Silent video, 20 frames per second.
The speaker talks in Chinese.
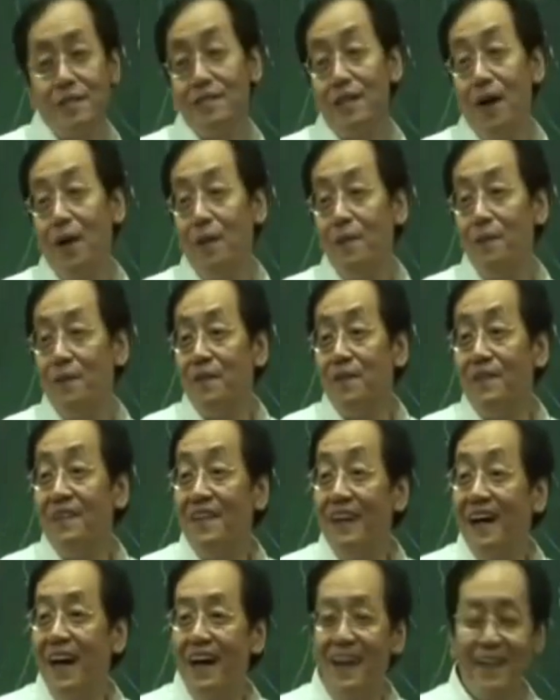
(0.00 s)
不会倒，
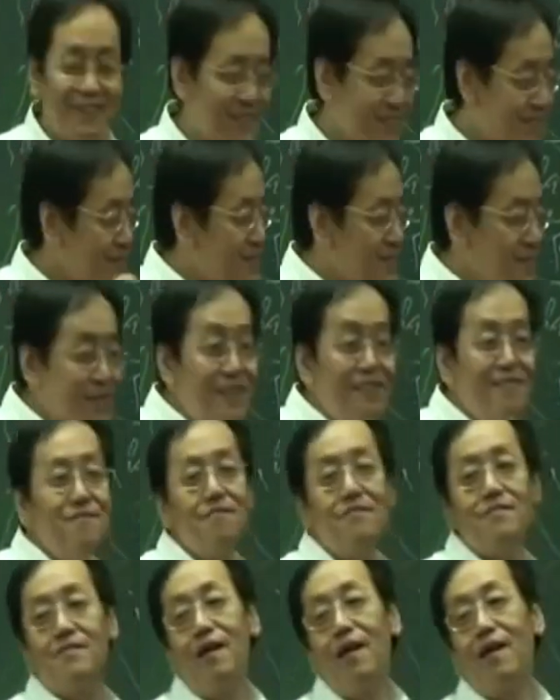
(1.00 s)
对葛
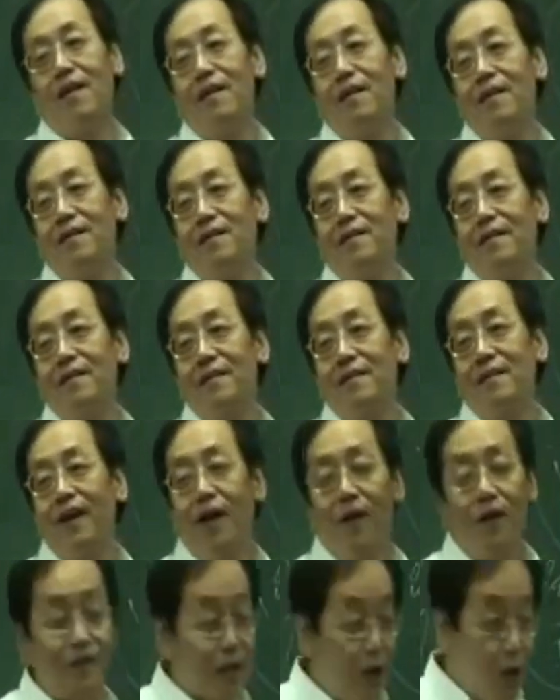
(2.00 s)
根倒了，
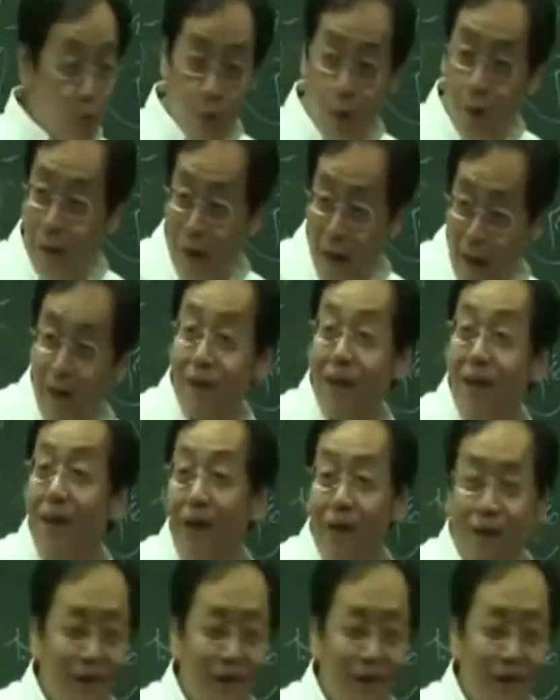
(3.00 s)
哦，但我们后面还